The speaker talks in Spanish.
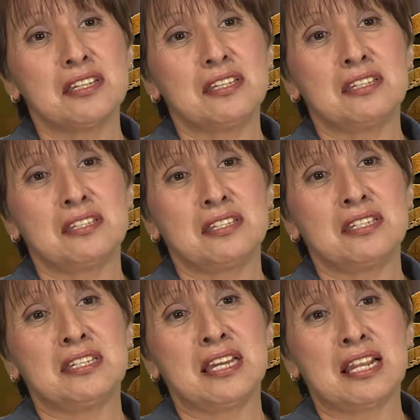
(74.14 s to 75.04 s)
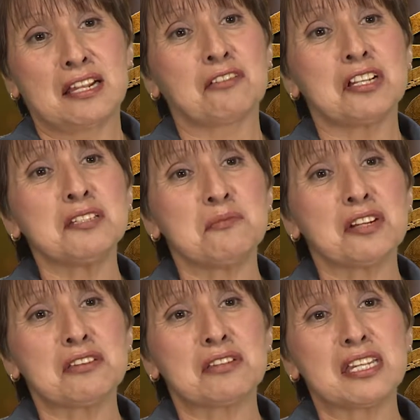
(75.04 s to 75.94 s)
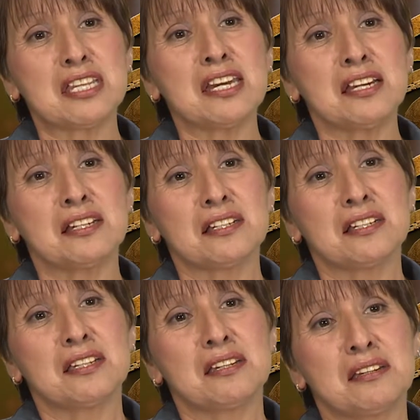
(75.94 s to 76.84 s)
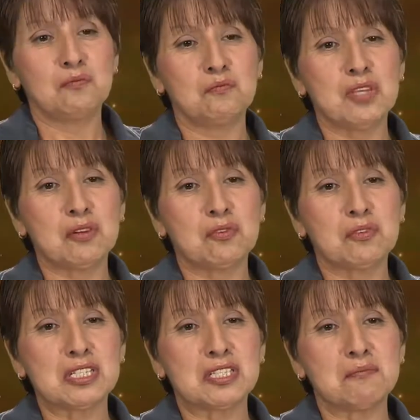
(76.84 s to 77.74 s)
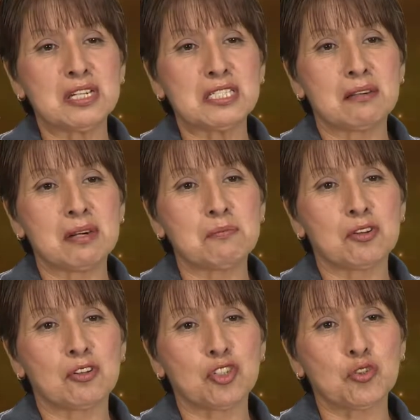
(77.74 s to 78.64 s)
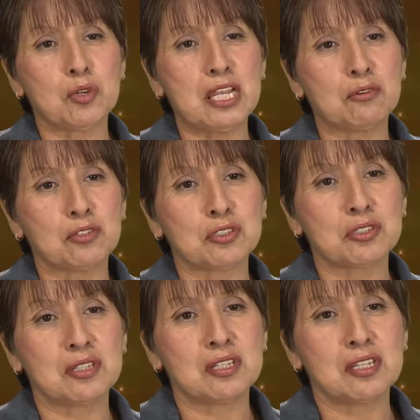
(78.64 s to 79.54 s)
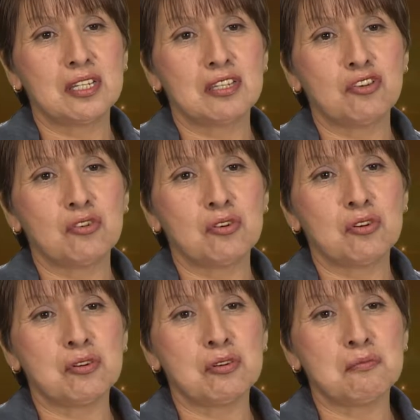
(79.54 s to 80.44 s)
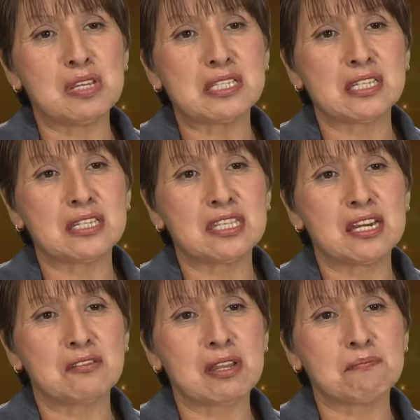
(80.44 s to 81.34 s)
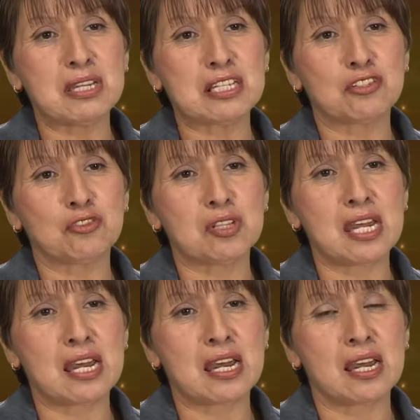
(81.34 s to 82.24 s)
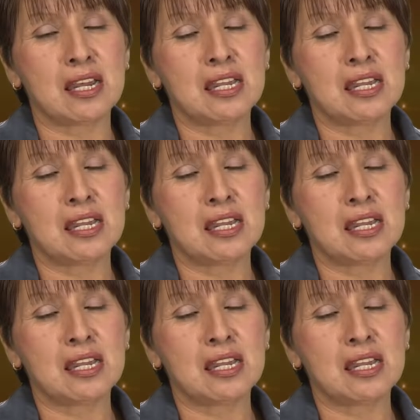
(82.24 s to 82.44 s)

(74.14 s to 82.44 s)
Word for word: y el alcoholismo que yo tenía. Mi autoestima estaba por los suelos. Yo me sentía una persona